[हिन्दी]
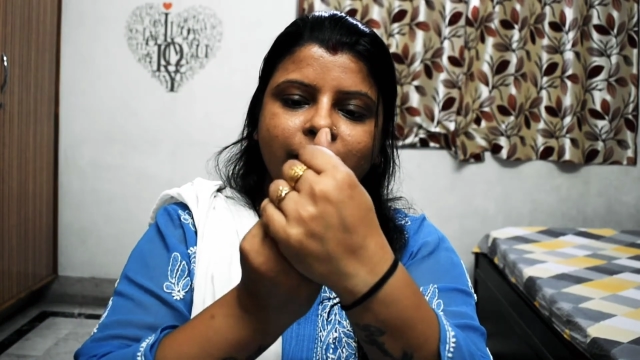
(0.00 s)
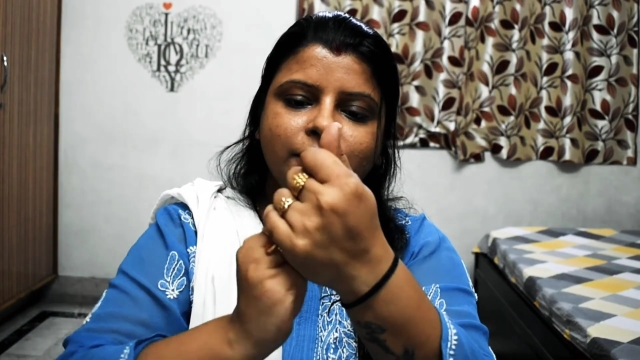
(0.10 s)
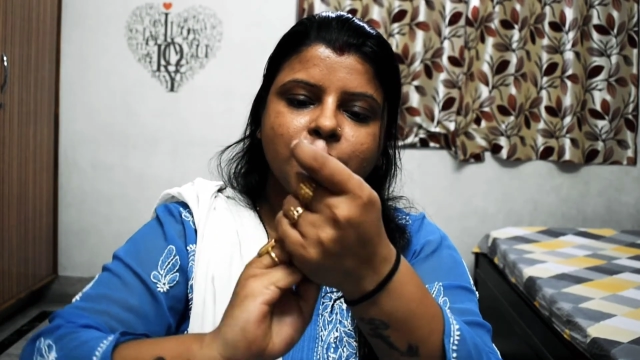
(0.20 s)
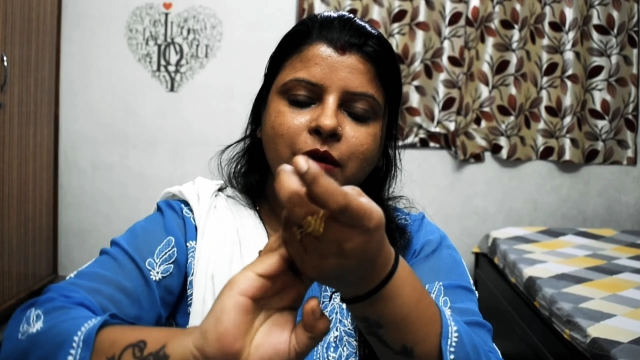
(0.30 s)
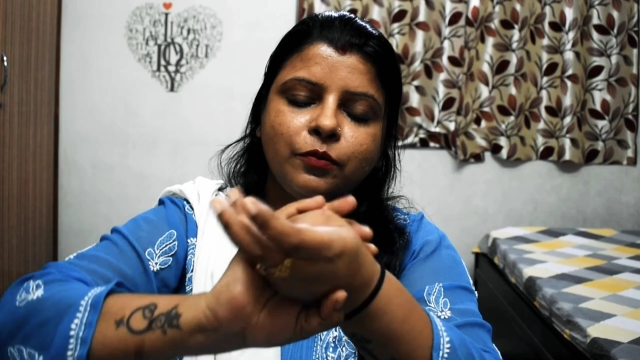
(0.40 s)

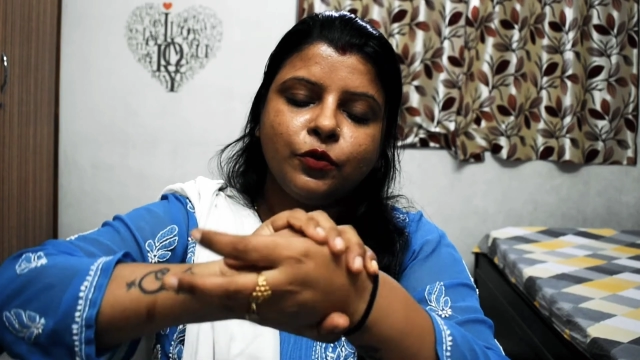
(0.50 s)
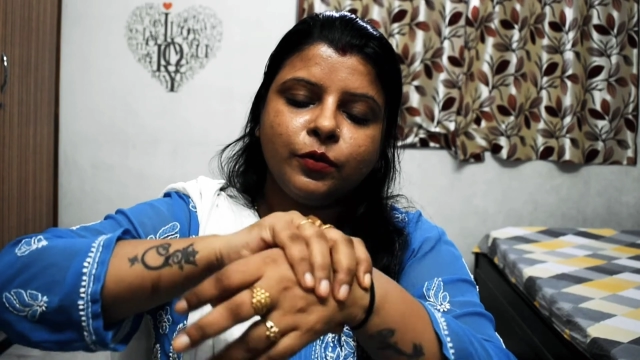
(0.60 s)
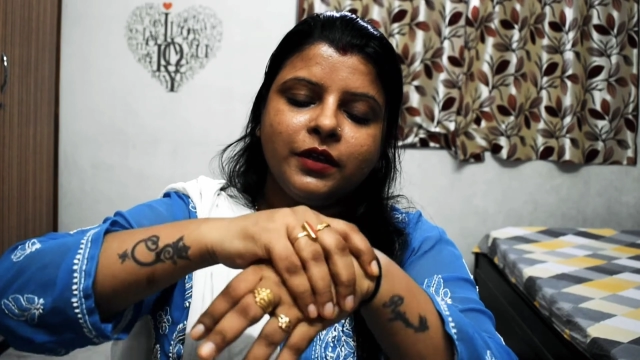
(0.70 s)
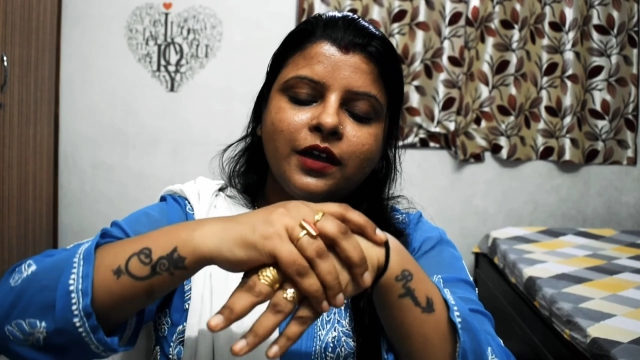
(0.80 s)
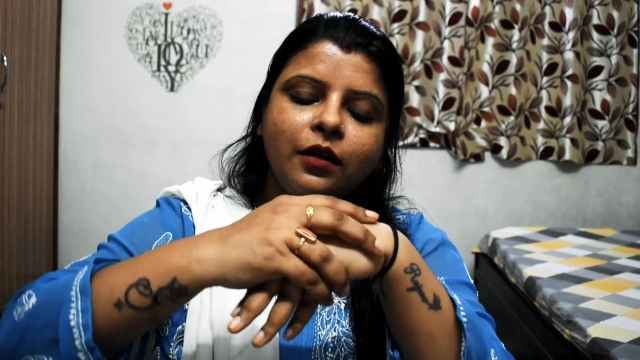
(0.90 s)
है जब आप कोई
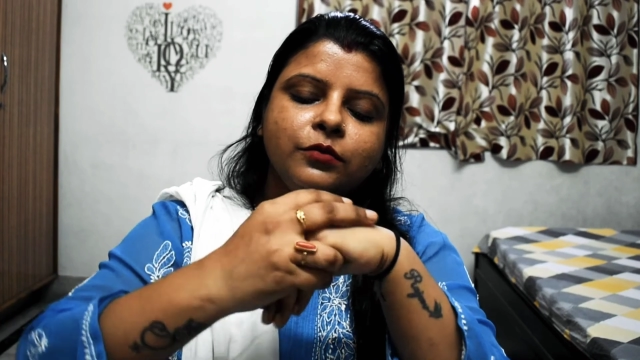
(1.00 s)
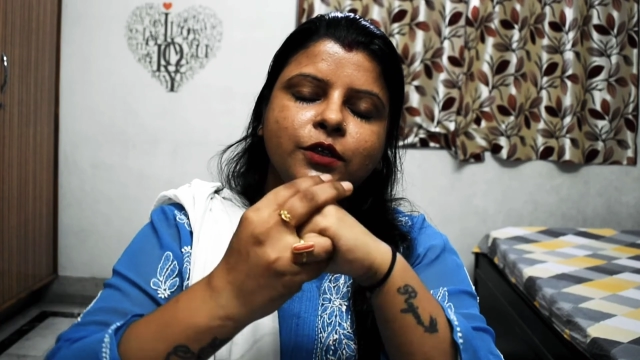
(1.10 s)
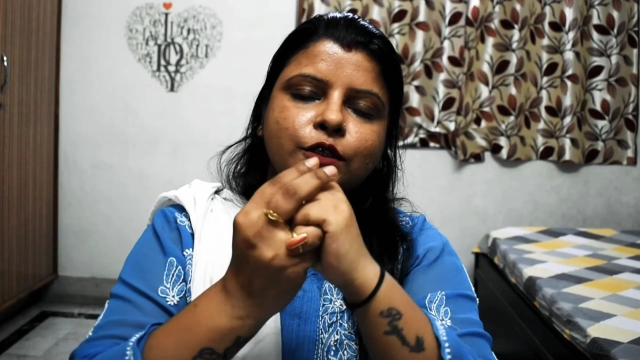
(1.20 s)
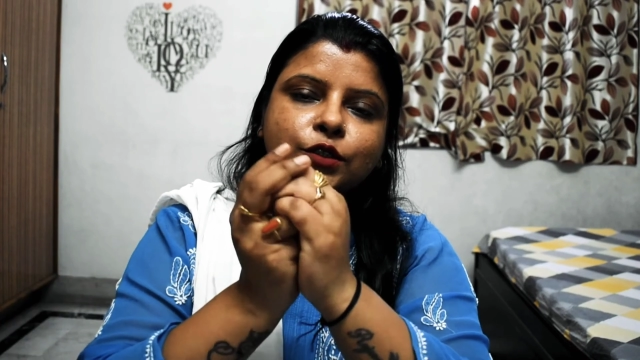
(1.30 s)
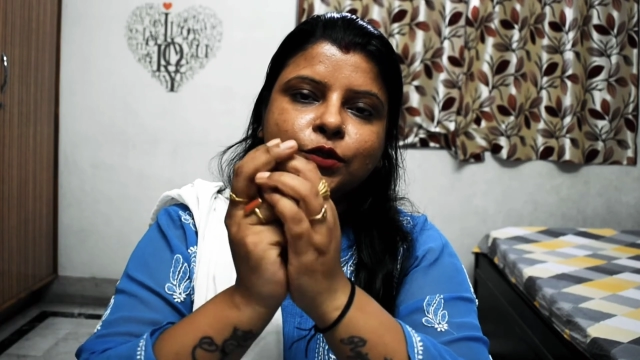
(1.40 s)
भी काम
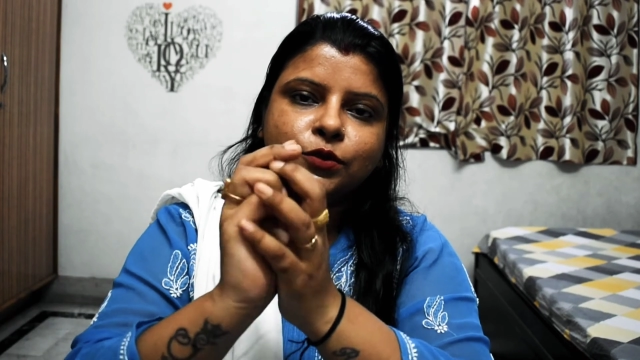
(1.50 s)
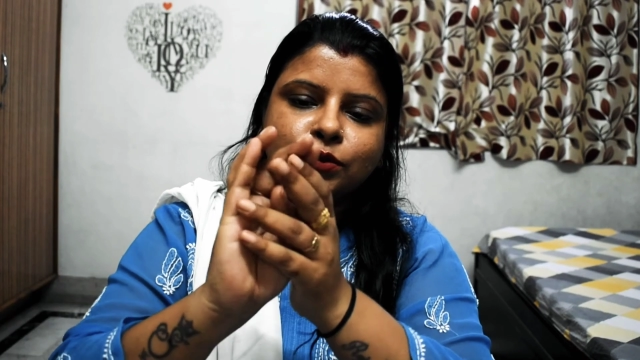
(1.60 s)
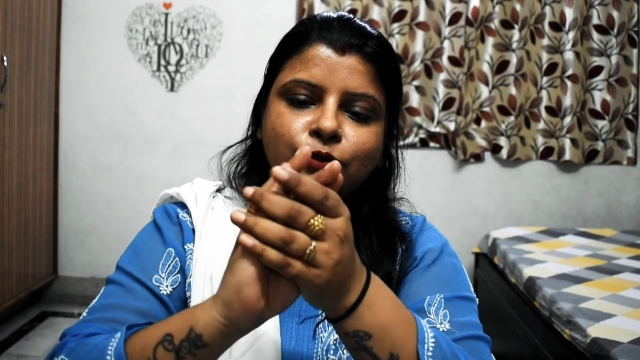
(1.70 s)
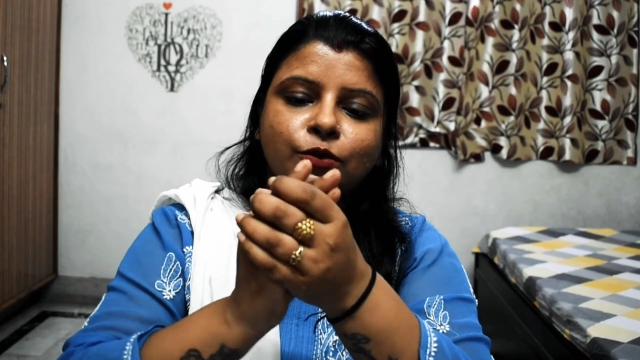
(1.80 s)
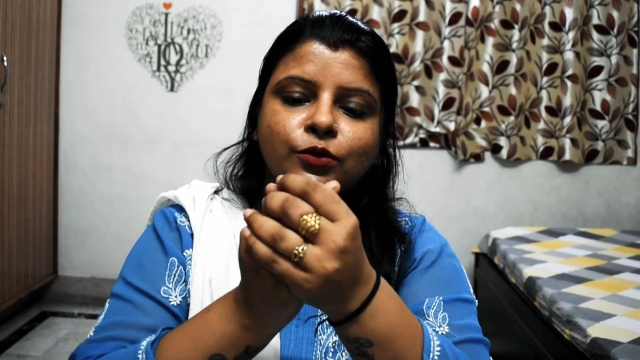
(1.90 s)
करते हो
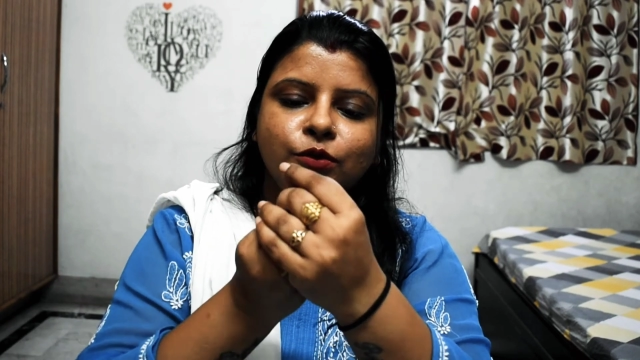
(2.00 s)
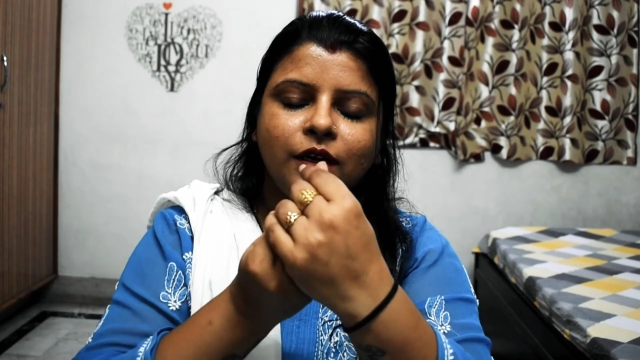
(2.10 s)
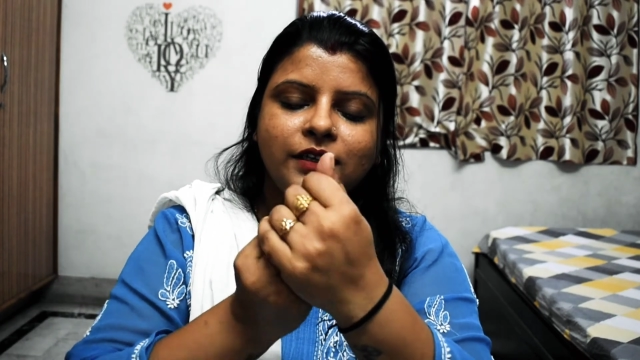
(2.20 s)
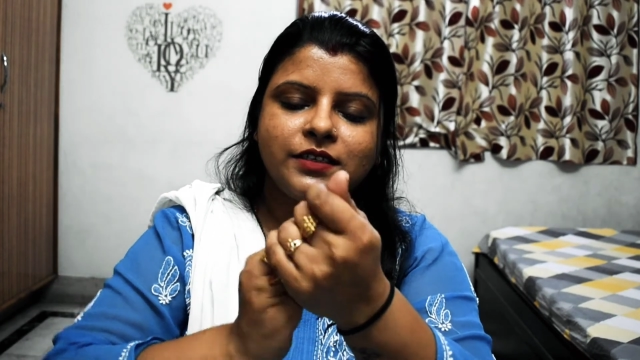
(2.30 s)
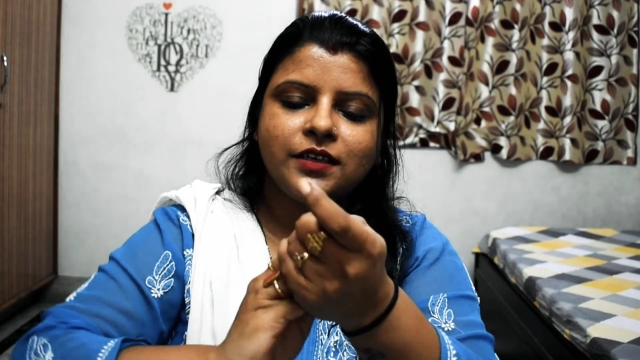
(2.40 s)
तो
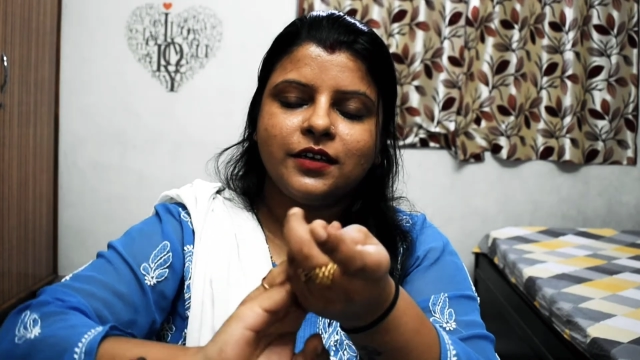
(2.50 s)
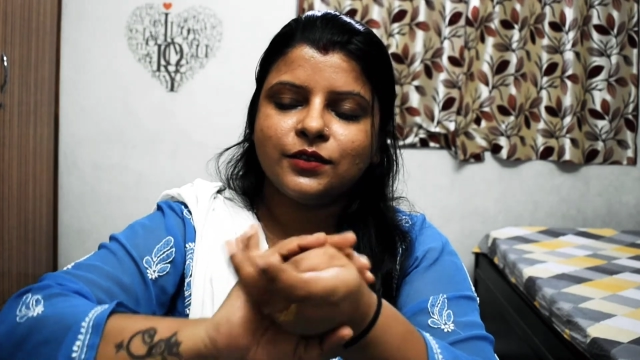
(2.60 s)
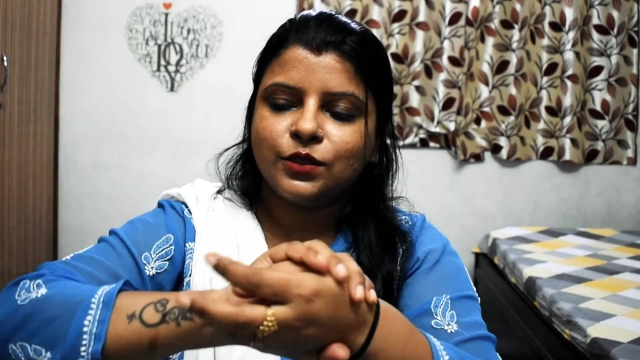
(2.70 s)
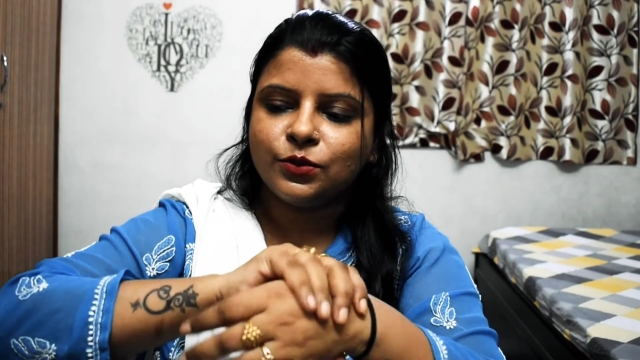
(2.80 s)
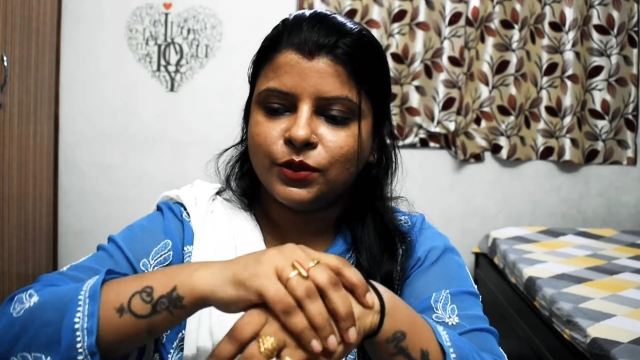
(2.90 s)
अच्छे ढंग
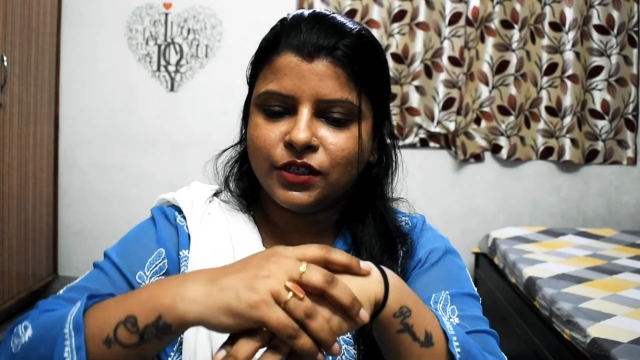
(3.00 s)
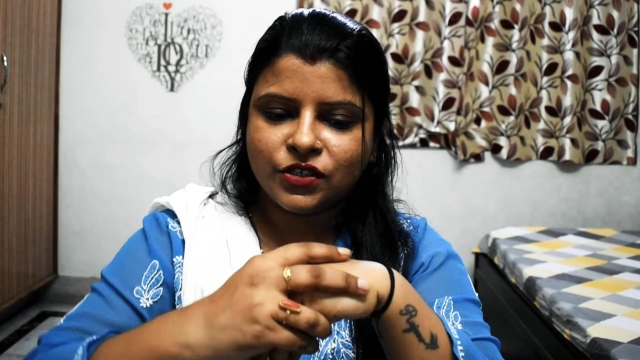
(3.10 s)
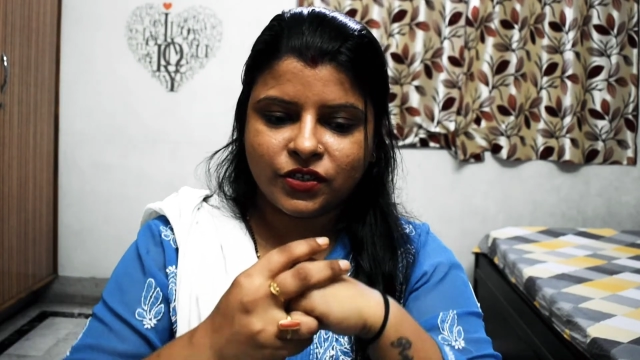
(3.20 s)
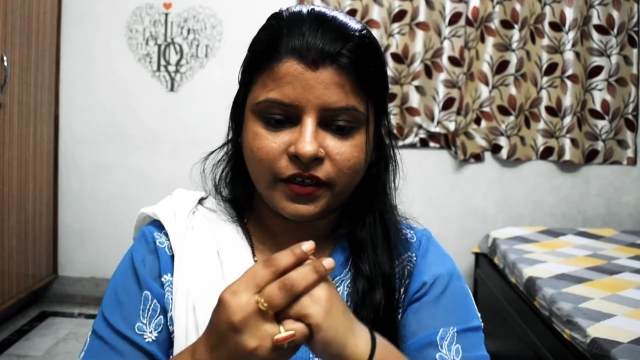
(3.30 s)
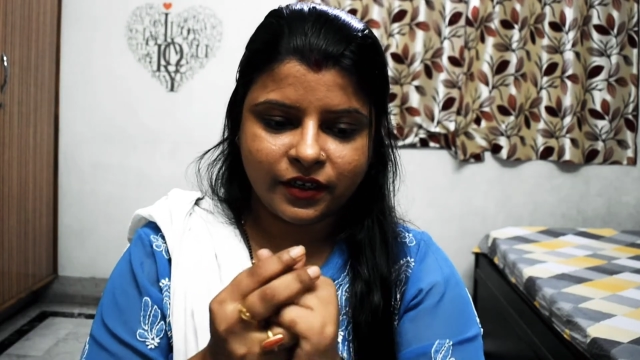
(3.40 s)
से होनी
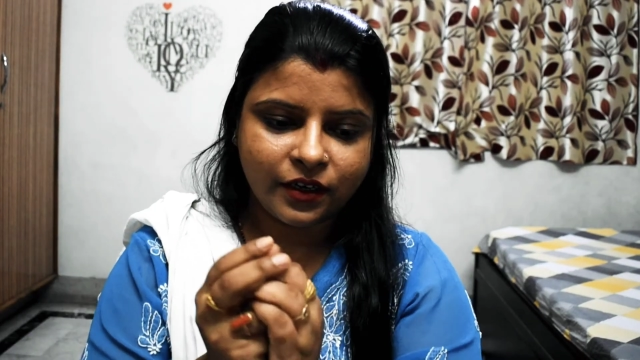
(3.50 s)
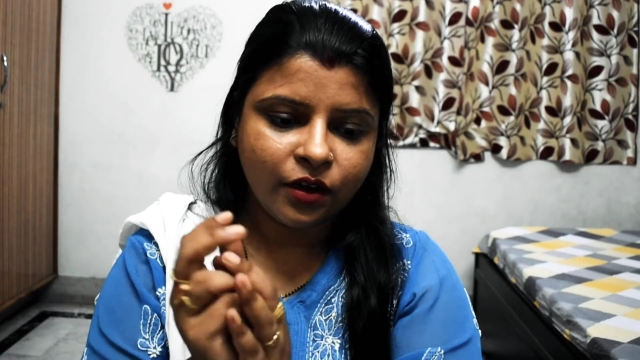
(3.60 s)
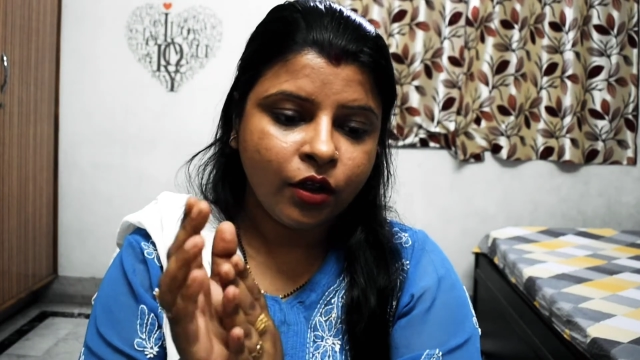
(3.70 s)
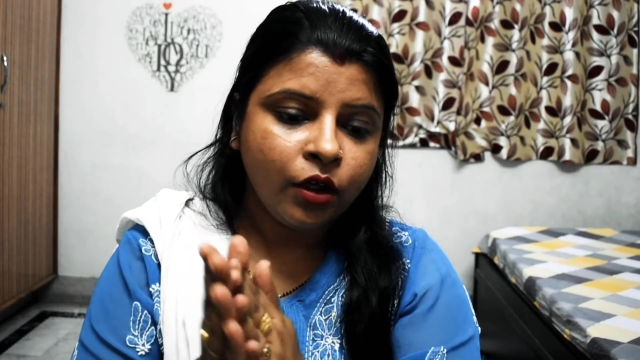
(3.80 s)
चाहिए